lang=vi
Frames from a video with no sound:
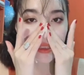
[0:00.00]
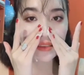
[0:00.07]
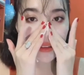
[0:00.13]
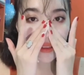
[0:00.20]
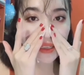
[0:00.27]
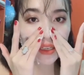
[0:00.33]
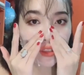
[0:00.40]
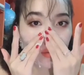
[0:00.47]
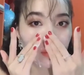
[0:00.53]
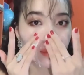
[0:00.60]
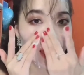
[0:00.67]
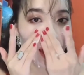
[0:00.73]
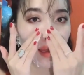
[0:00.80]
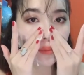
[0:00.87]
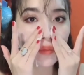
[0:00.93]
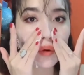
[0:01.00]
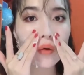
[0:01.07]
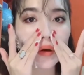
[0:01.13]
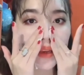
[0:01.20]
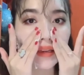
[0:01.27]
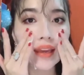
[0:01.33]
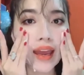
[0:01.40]
trước khi chúng ta
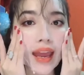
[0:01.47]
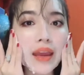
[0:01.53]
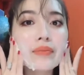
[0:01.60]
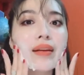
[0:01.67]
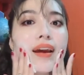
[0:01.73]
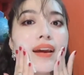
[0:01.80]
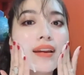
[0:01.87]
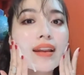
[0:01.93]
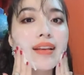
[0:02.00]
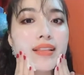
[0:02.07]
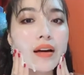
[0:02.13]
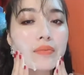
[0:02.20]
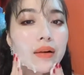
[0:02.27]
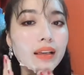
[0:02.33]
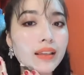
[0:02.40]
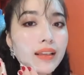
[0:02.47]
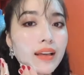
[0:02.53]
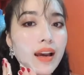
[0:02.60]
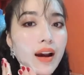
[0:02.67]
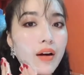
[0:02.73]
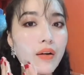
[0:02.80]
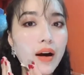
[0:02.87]
bôi cái em này lên da mặt thì
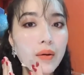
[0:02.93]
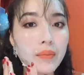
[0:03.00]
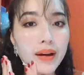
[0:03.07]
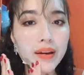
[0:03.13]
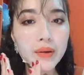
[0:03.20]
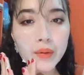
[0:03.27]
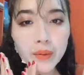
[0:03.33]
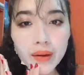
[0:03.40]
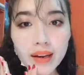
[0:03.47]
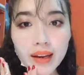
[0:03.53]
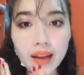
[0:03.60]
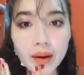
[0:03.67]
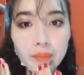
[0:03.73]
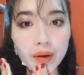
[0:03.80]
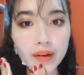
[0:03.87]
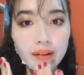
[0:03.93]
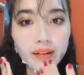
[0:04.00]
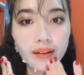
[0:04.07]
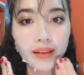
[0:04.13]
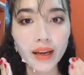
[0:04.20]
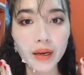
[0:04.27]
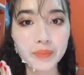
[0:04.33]
Hoàng Mai Anh khuyên là mọi
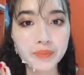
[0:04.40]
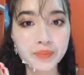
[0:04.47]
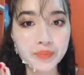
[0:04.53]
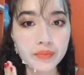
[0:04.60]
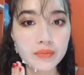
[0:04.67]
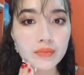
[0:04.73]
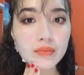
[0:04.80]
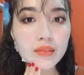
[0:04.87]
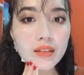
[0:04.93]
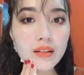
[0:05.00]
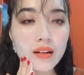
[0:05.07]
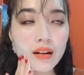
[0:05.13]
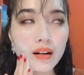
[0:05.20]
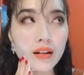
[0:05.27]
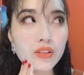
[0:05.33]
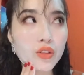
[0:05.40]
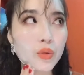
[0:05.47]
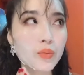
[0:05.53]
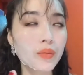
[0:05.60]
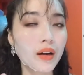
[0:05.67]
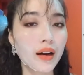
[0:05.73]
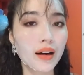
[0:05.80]
người um, Uh,
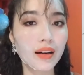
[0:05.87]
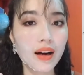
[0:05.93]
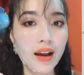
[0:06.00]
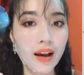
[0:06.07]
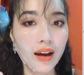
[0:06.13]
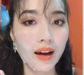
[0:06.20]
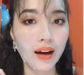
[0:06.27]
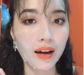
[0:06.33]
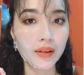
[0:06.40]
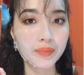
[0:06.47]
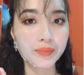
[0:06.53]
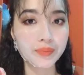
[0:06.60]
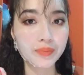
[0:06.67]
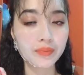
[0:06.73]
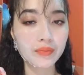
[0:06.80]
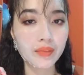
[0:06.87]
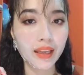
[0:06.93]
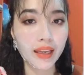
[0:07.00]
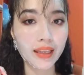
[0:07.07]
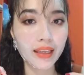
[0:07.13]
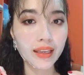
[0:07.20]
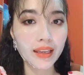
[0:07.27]
dùng uh, um,
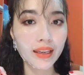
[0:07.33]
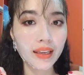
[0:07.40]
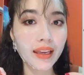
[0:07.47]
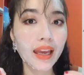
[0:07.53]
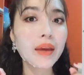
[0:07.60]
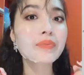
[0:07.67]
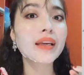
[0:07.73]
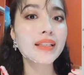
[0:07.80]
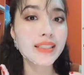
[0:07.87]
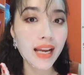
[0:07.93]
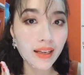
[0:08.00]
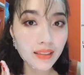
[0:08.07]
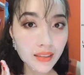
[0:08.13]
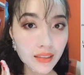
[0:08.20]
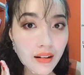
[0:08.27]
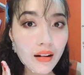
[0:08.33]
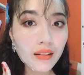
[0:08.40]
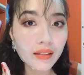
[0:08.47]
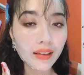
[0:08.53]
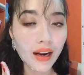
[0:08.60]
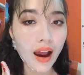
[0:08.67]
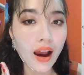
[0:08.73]
cái, cái, cái, cái kem tẩy trang
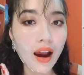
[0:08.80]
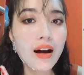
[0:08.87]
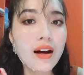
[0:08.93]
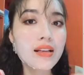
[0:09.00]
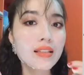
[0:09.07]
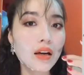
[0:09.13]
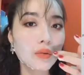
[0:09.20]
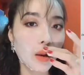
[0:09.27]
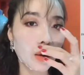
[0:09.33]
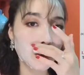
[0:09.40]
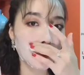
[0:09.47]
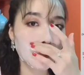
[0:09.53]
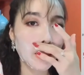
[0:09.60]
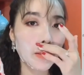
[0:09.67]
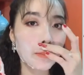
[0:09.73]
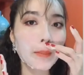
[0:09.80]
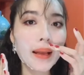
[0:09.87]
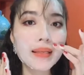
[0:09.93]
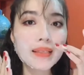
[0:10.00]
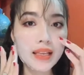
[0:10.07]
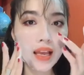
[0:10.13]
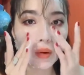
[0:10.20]
trước đó, sau đó chúng ta
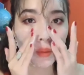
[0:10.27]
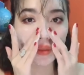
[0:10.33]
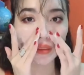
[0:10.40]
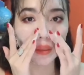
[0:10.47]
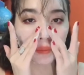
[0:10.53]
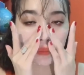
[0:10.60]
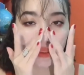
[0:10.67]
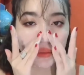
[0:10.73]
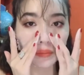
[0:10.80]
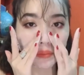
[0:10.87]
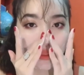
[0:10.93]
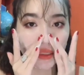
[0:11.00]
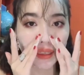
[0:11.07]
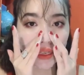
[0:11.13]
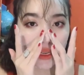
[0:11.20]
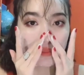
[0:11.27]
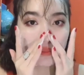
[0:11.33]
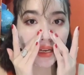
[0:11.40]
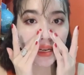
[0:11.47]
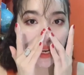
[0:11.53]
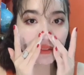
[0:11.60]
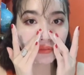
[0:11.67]
massage khoảng tầm từ mười đến
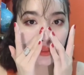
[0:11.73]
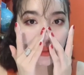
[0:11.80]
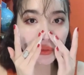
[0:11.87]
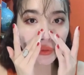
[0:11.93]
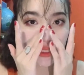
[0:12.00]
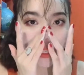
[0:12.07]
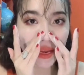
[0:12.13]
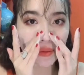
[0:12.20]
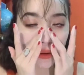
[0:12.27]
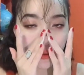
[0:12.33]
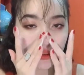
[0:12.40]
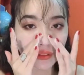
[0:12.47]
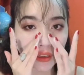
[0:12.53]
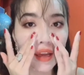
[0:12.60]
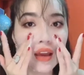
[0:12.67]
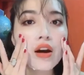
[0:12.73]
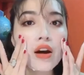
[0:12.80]
mười lăm phút thôi nha mọi người.